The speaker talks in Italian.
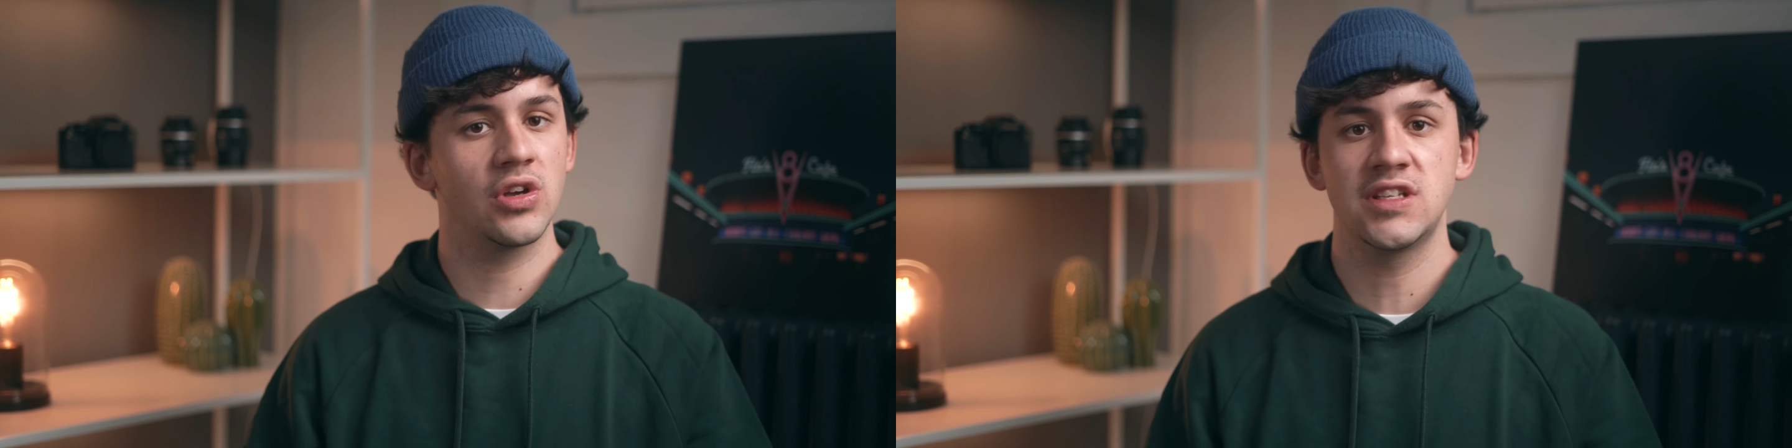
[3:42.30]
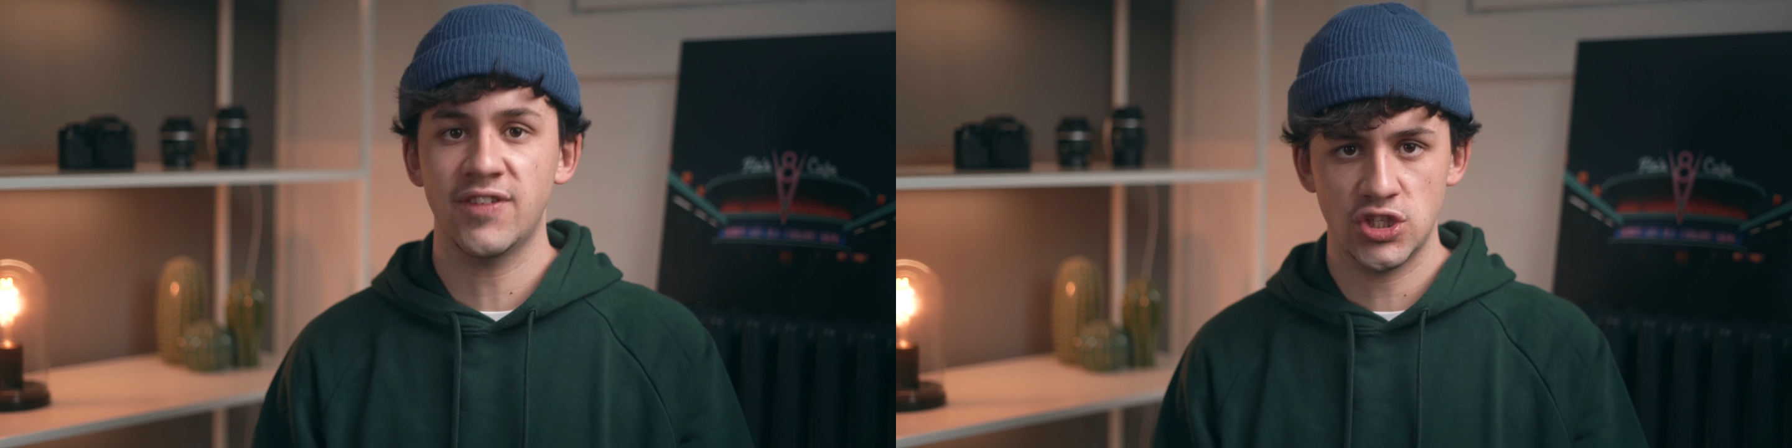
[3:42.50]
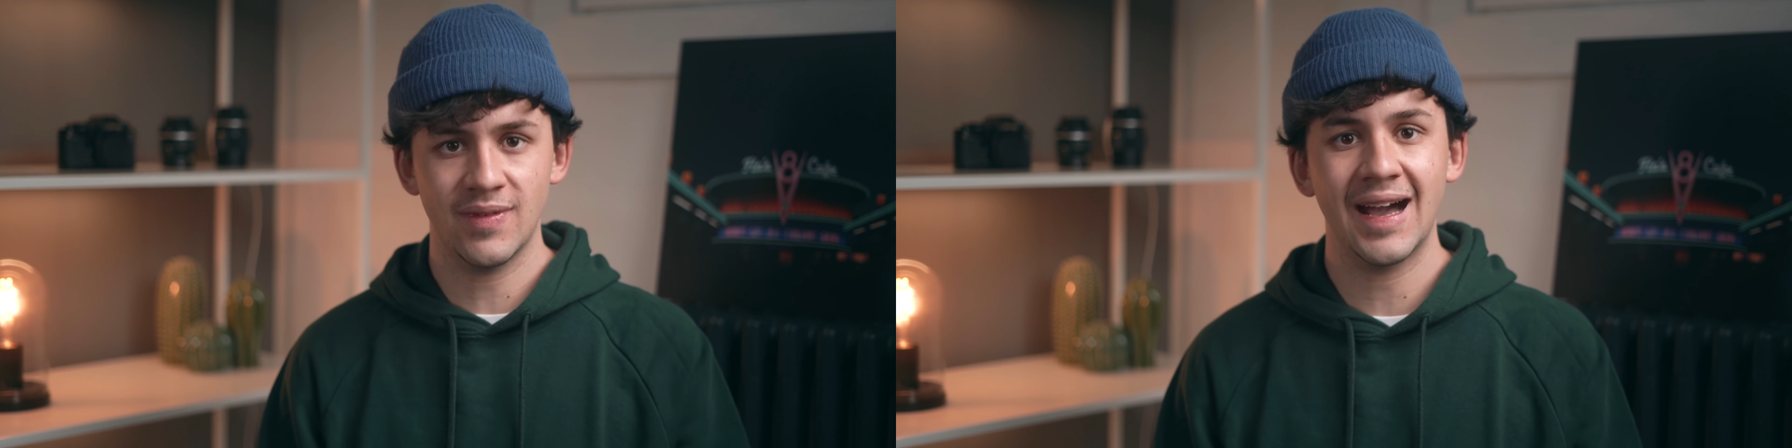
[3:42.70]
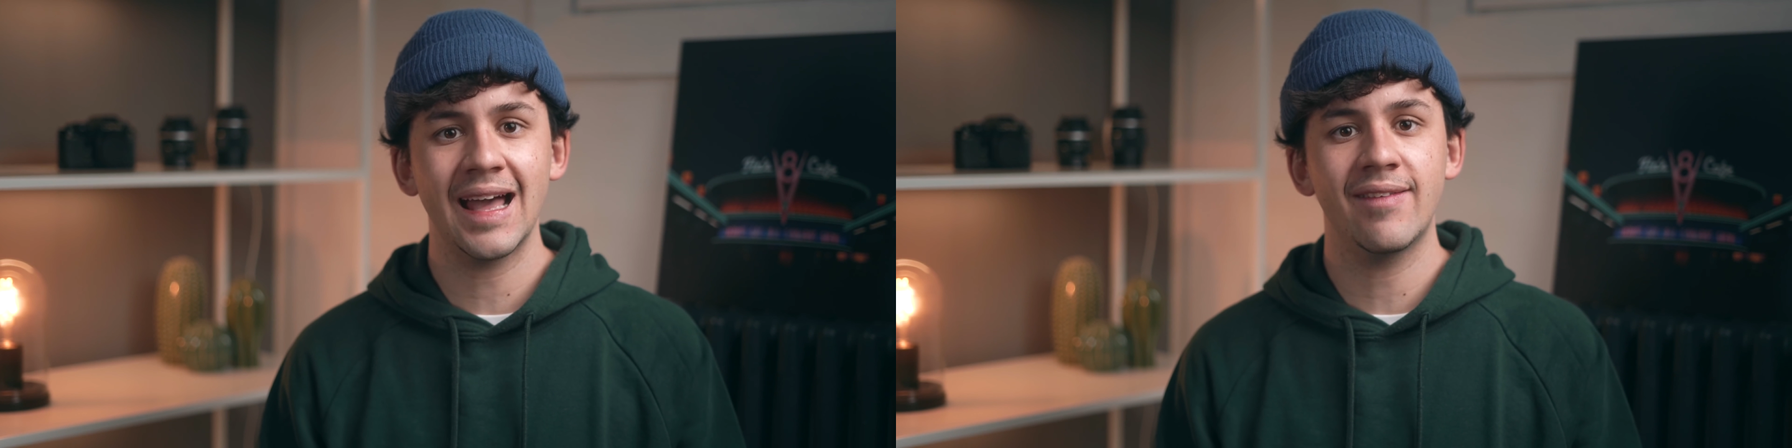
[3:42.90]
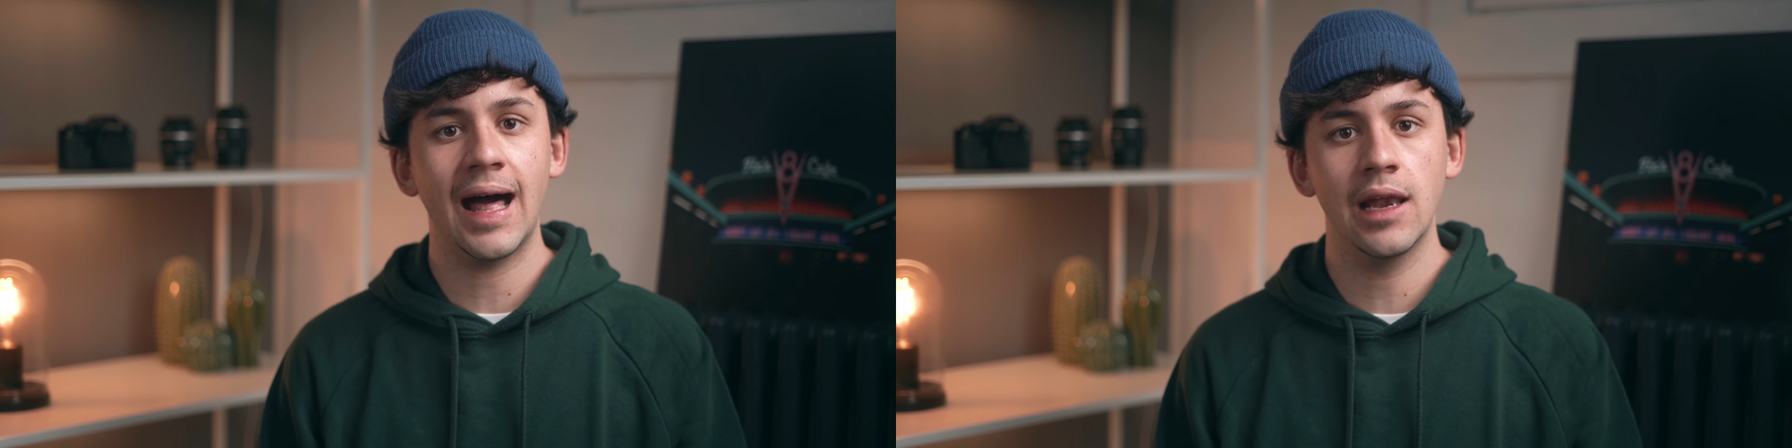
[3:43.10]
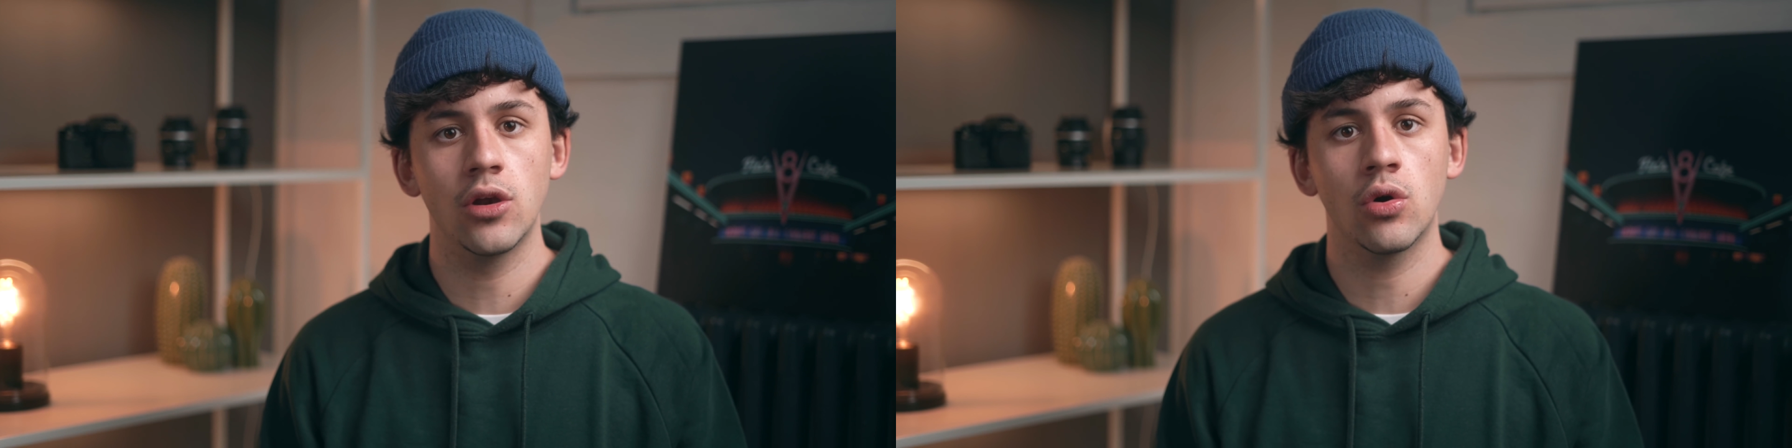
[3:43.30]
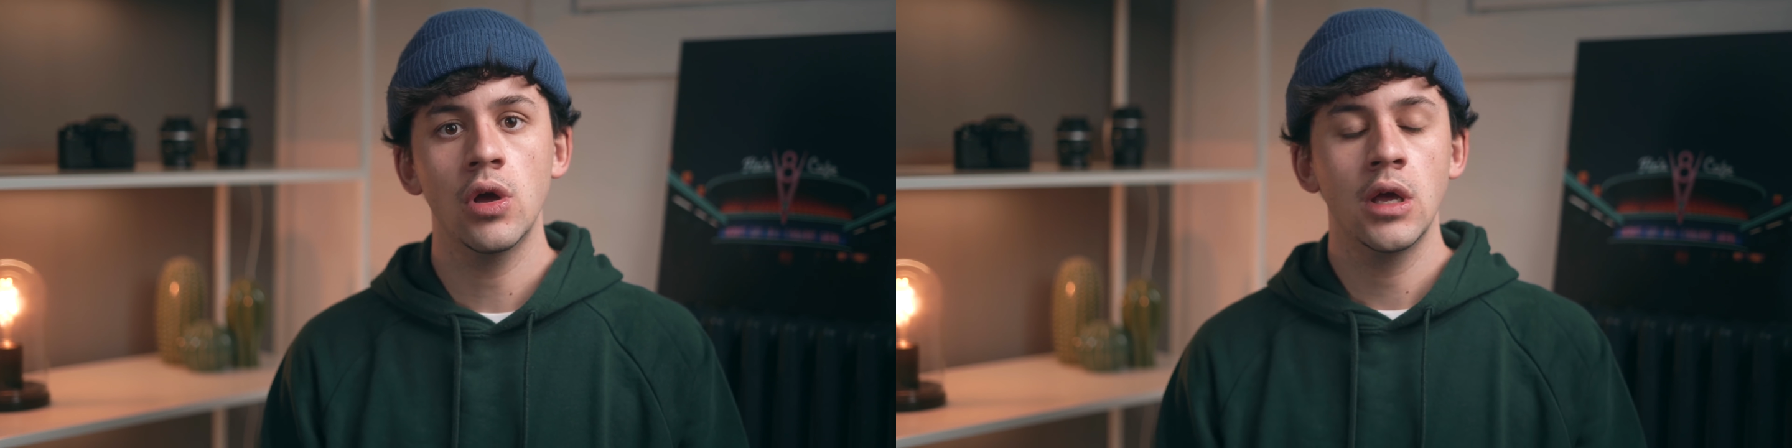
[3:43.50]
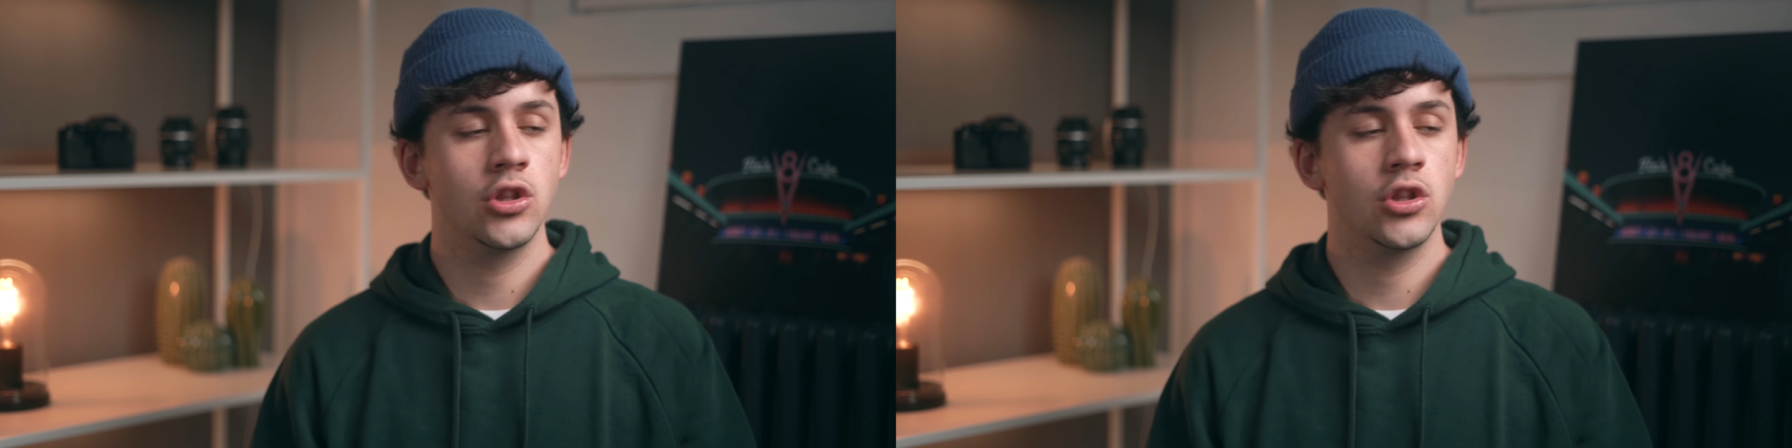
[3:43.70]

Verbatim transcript: che si faceva a cavallo,